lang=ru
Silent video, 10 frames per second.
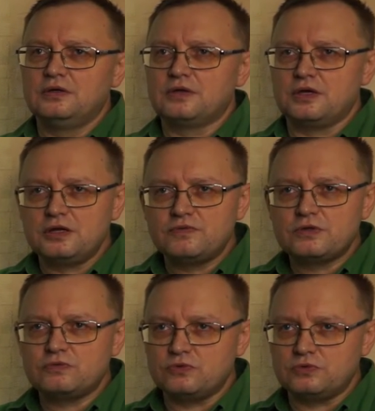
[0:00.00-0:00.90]
скорее
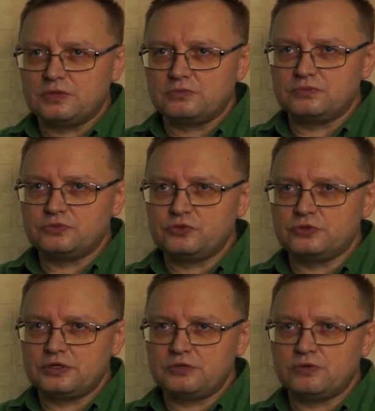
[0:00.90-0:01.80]
всего, там
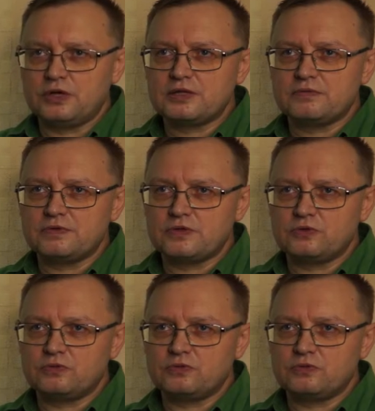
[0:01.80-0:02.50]
четко не указывается,